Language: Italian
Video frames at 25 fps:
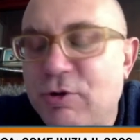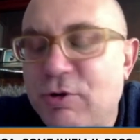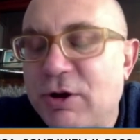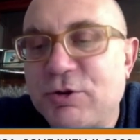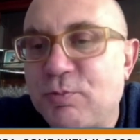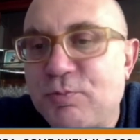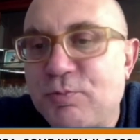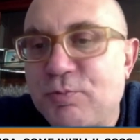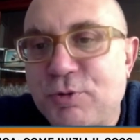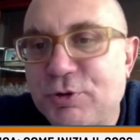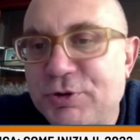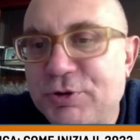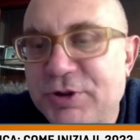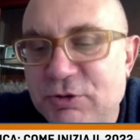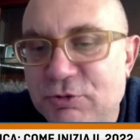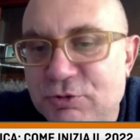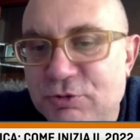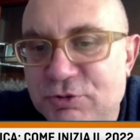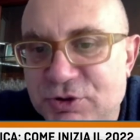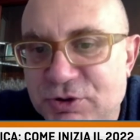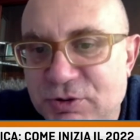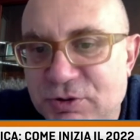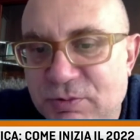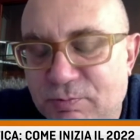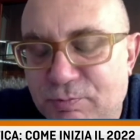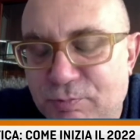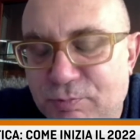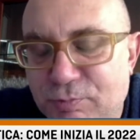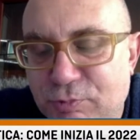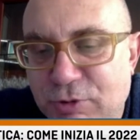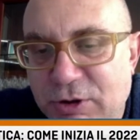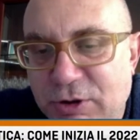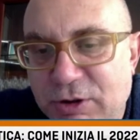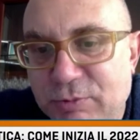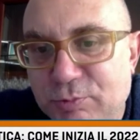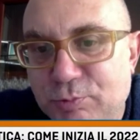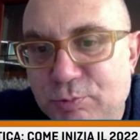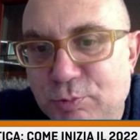quando, può non,
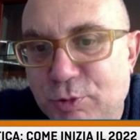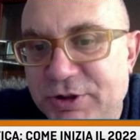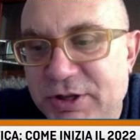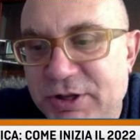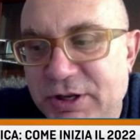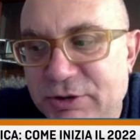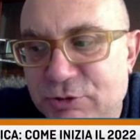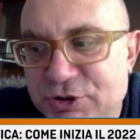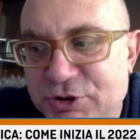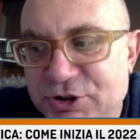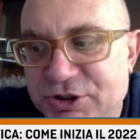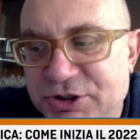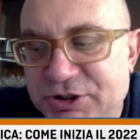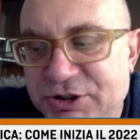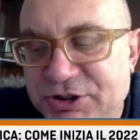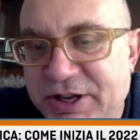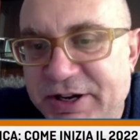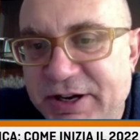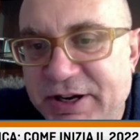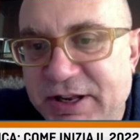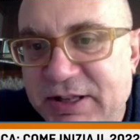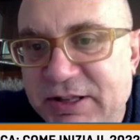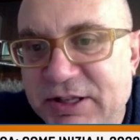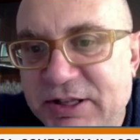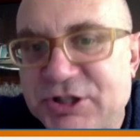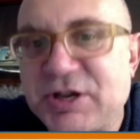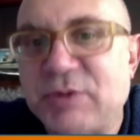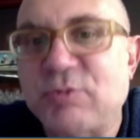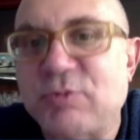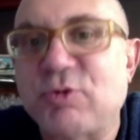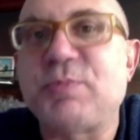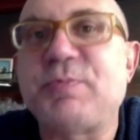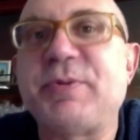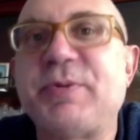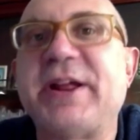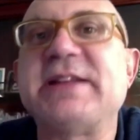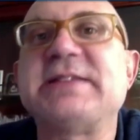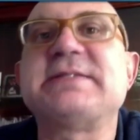quando, può danneggiare diciamo,
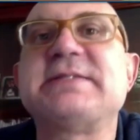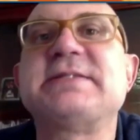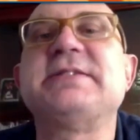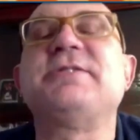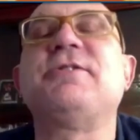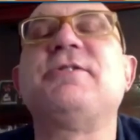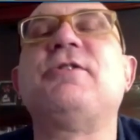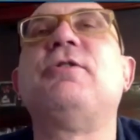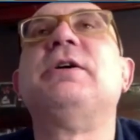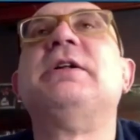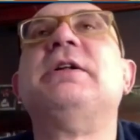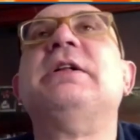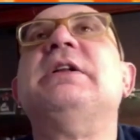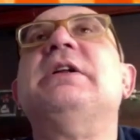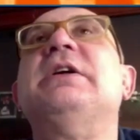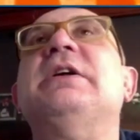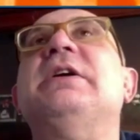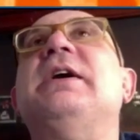i prezzi no?